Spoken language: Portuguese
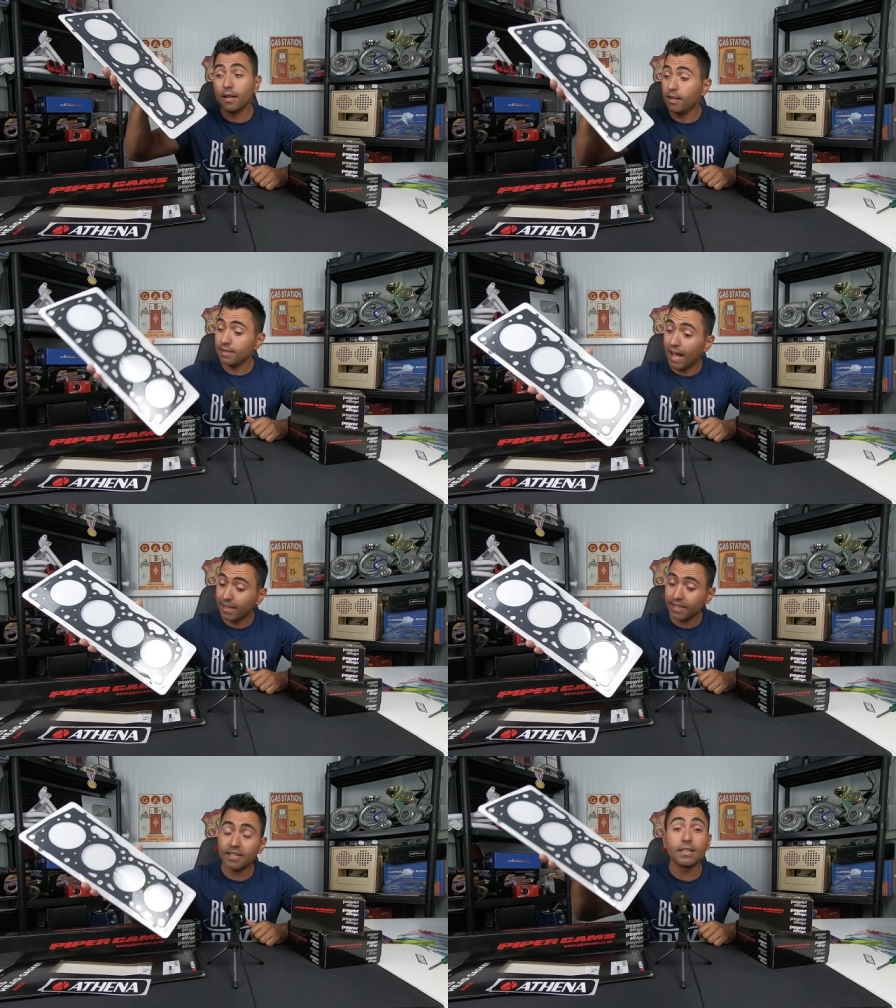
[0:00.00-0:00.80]
eh, da
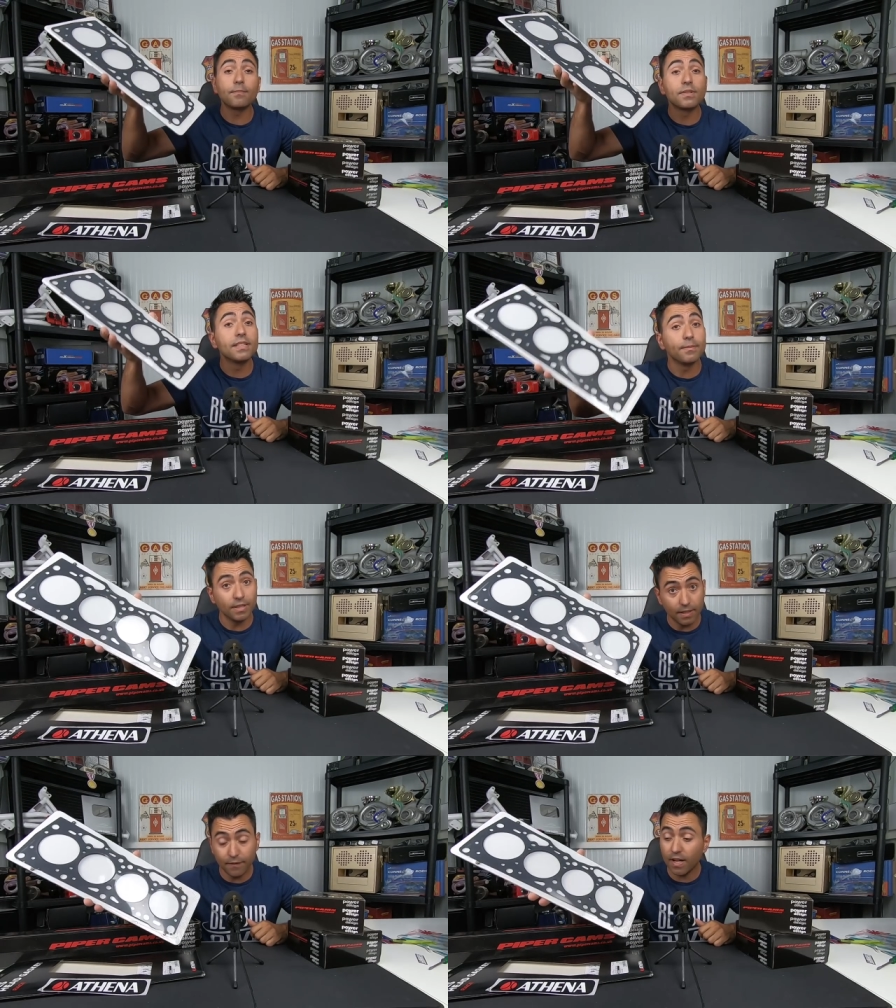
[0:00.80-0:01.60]
Atena,
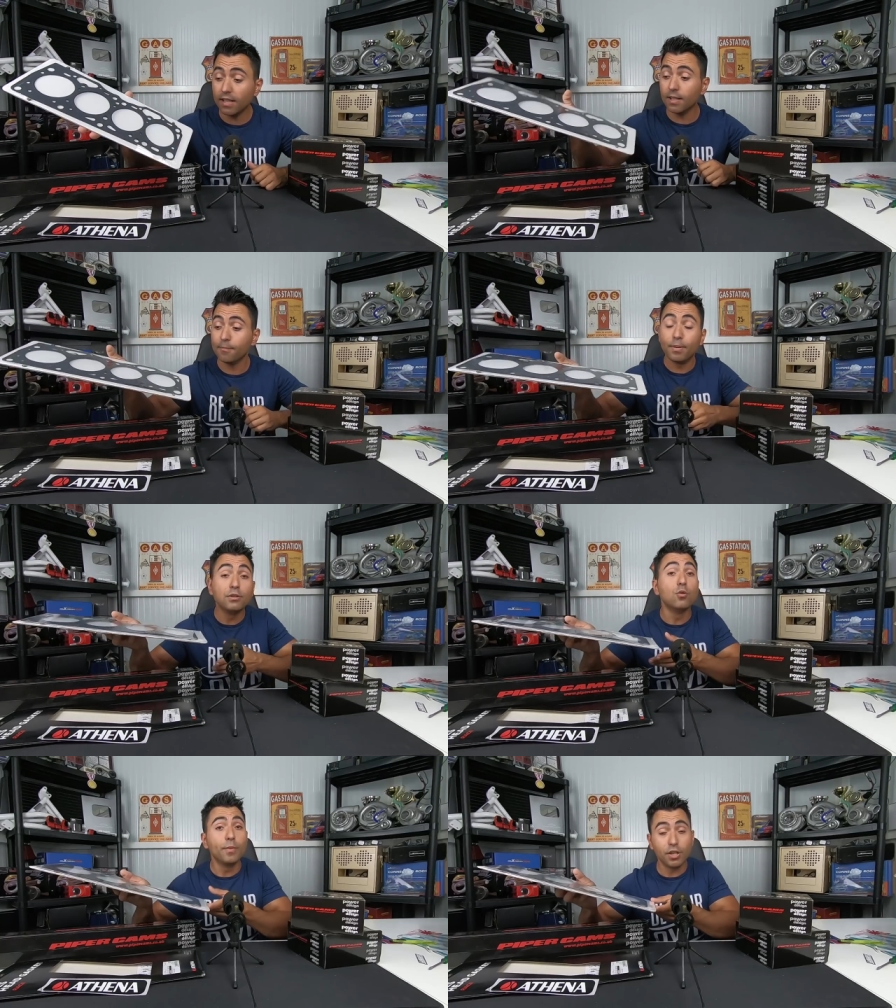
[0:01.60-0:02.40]
precisamente enviada
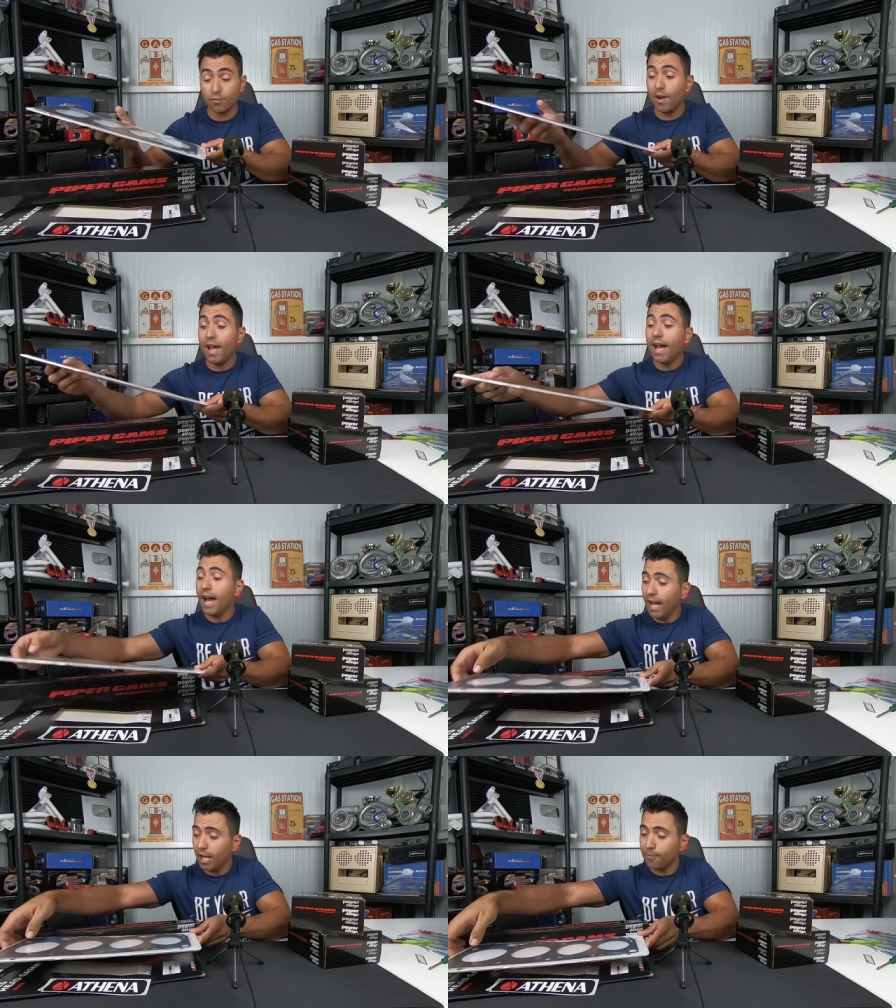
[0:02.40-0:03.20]
pelo mesmo
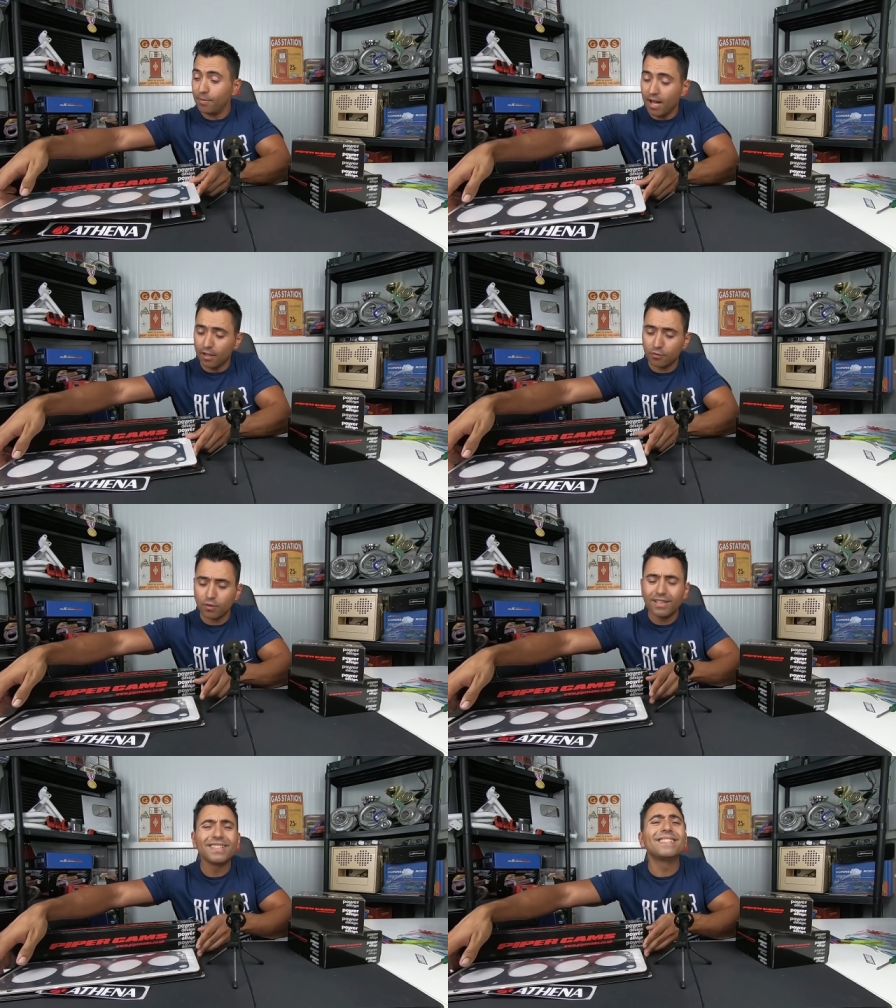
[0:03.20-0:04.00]
arrepiado,
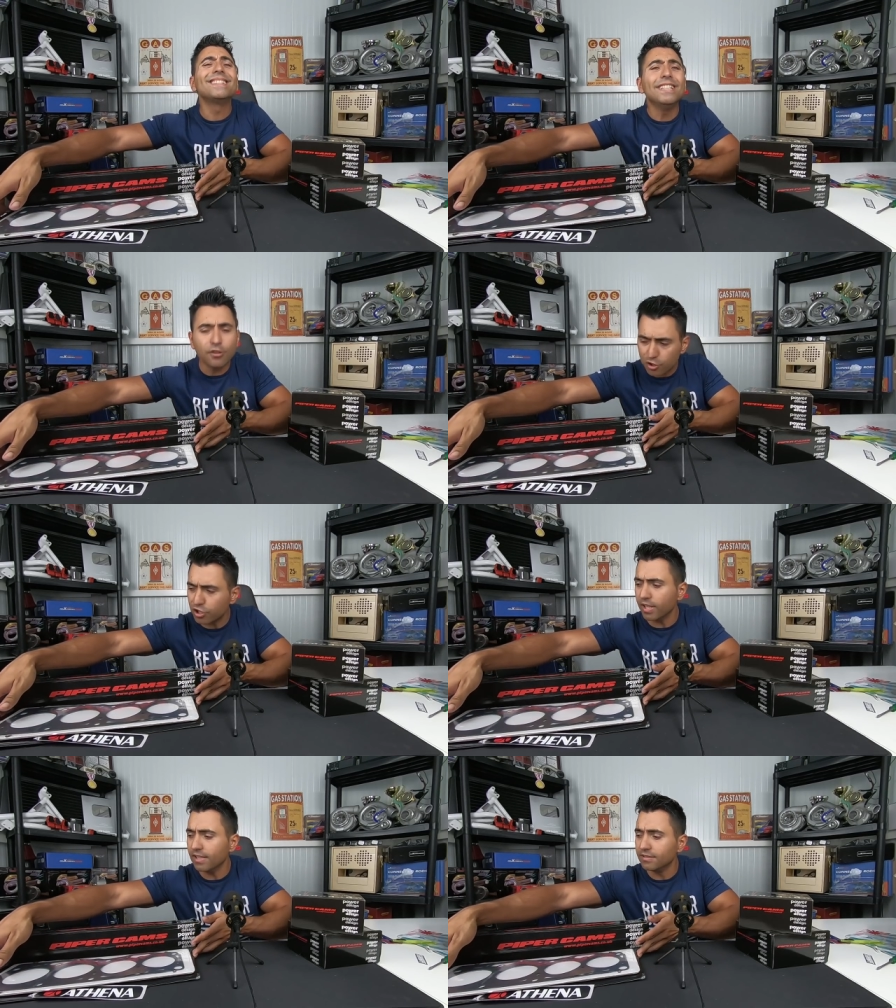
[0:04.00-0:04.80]
5
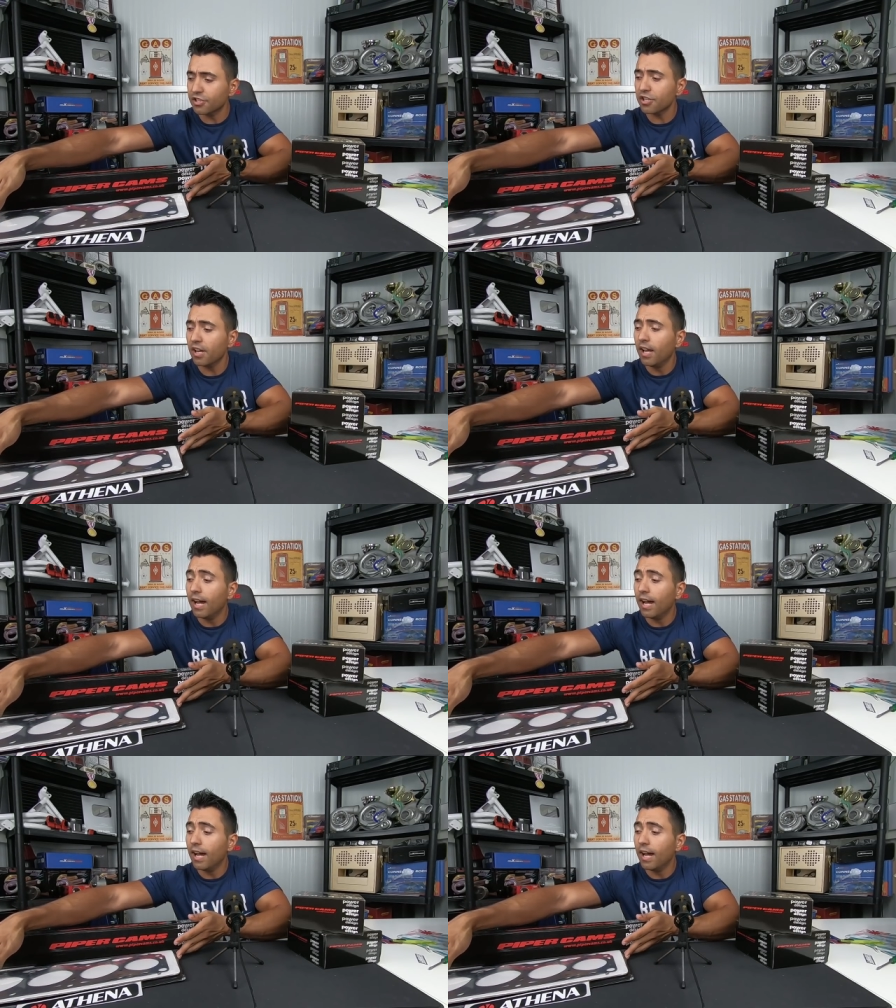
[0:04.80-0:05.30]
estrelas.